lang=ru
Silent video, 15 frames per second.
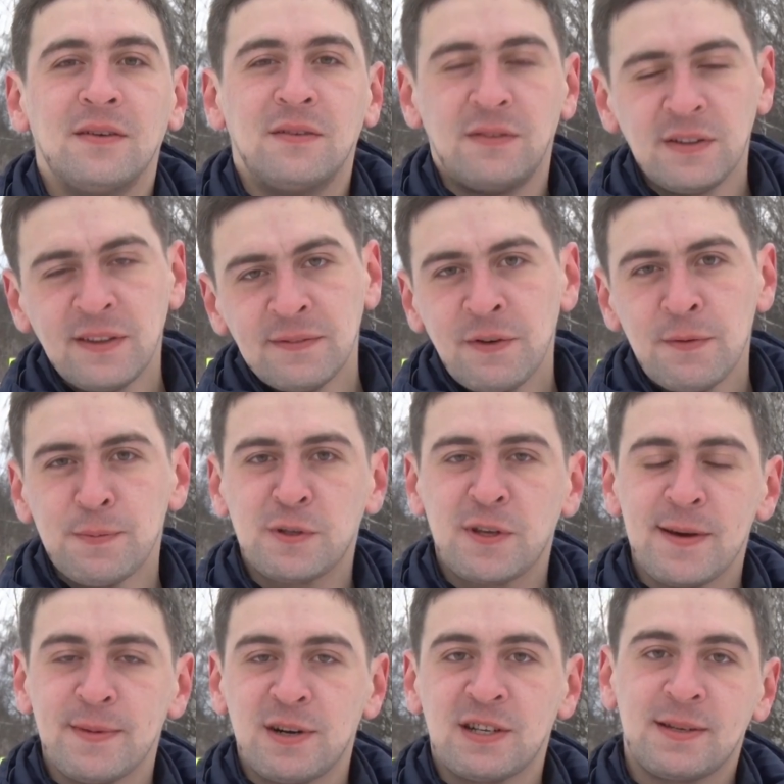В этом
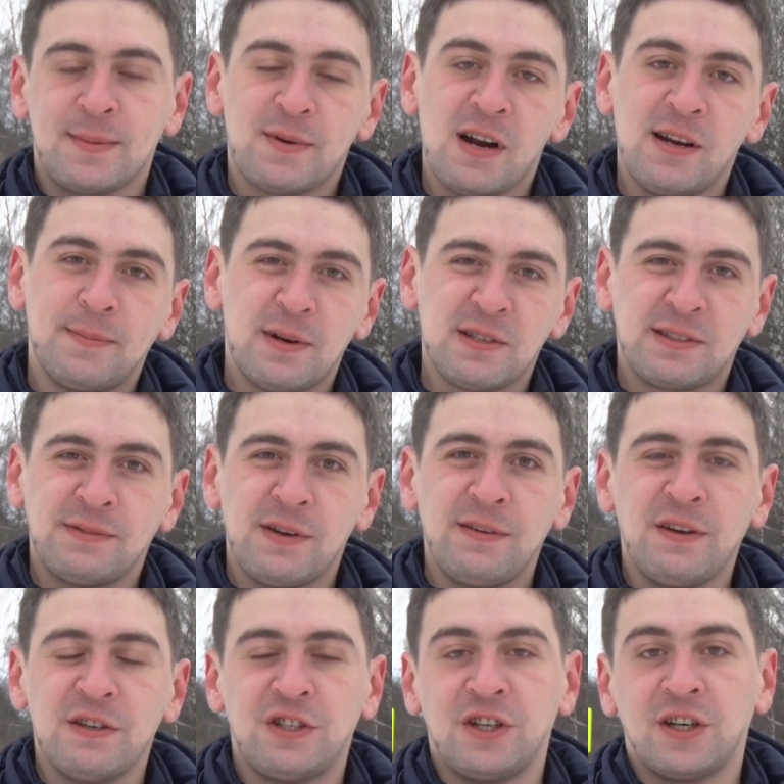выпуске мы разобрали базовые
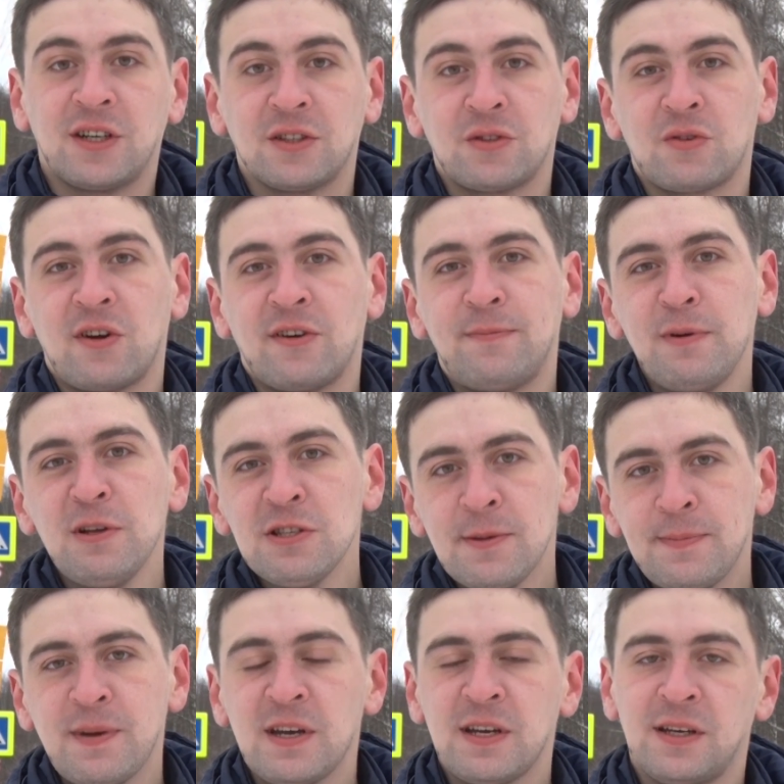вещи, которые, в
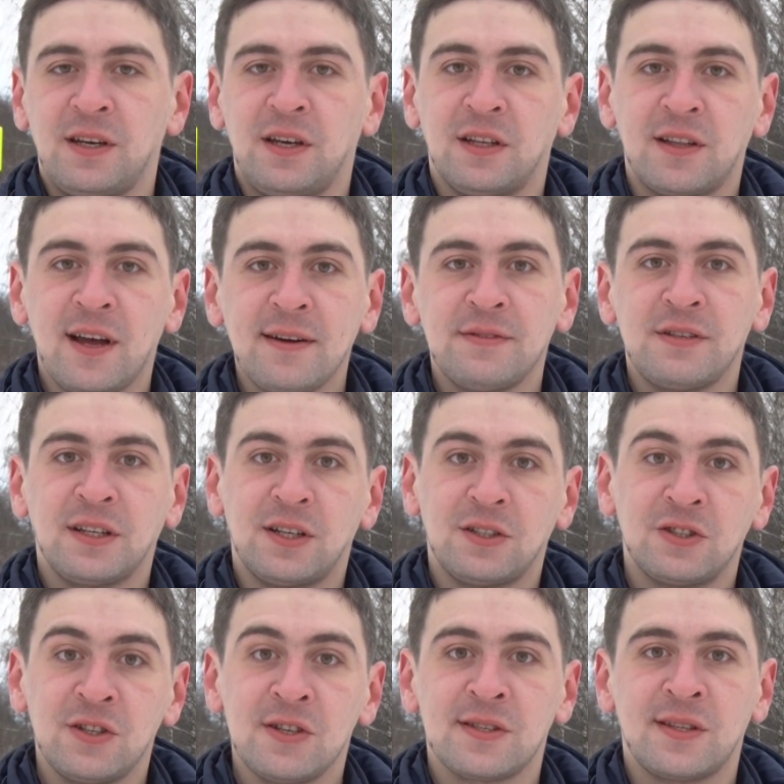принципе, и так все
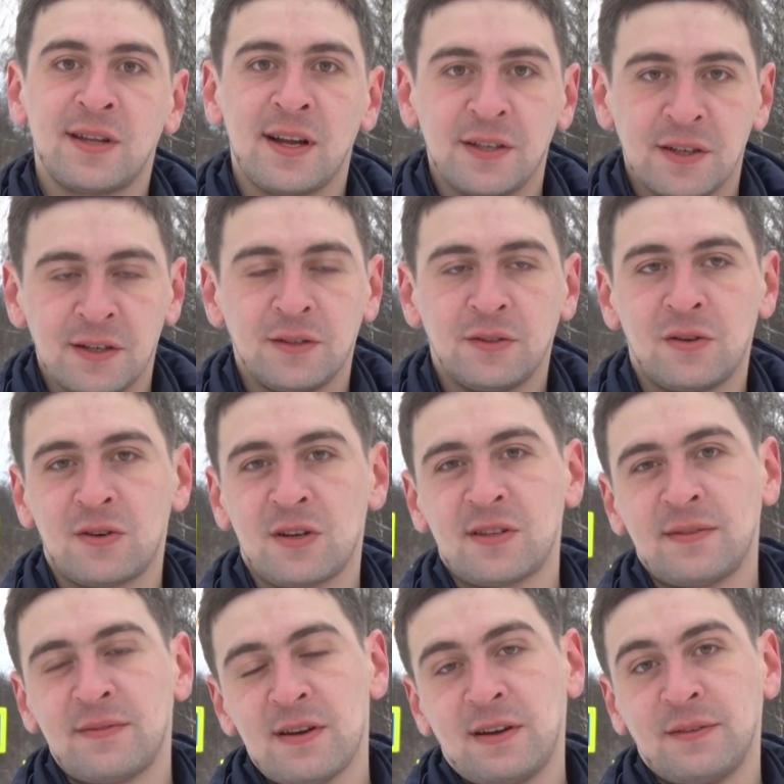должны знать. Но раз
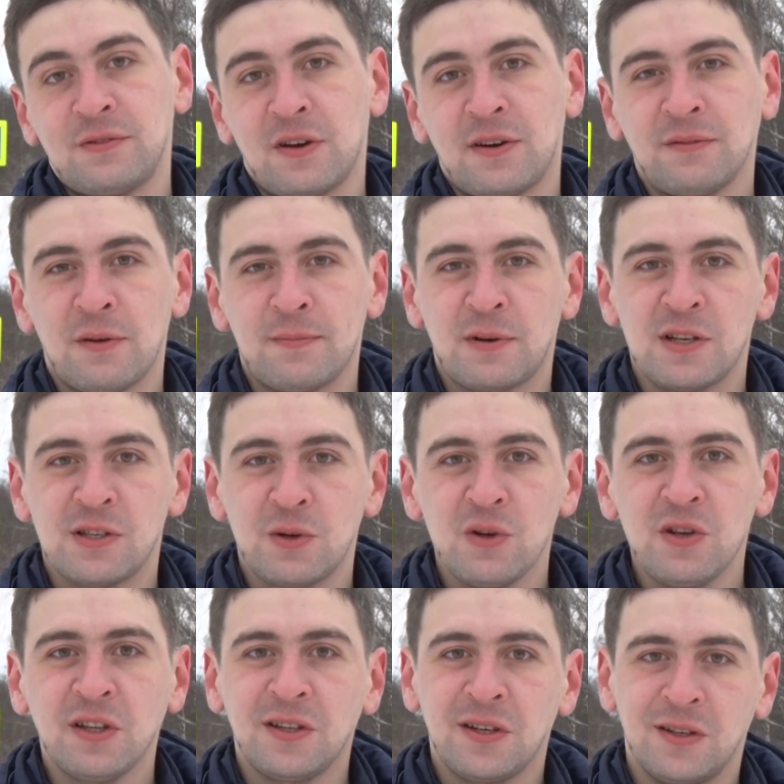аварии все равно
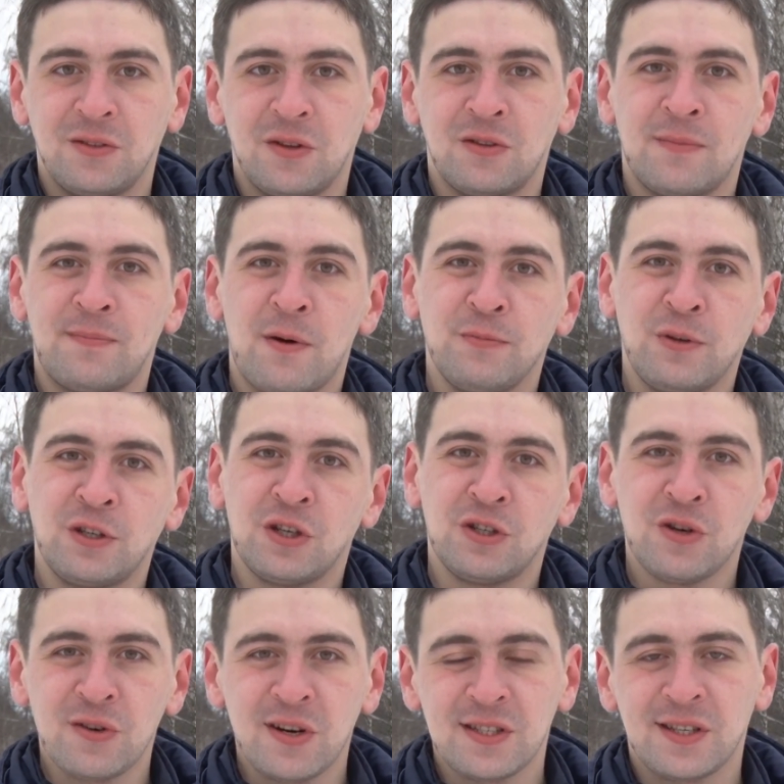происходят, то напомнить
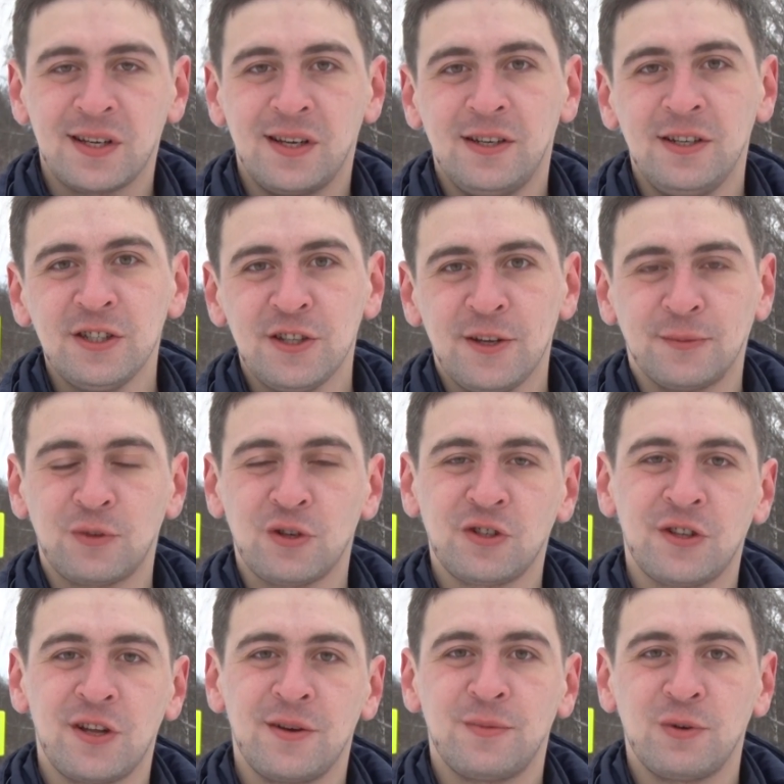еще раз лишним
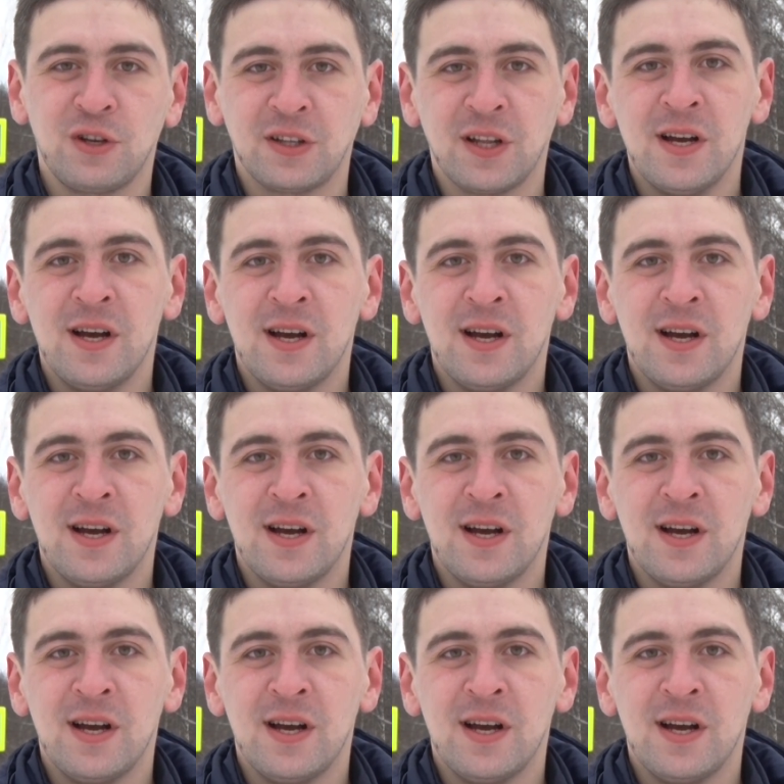точно не будет.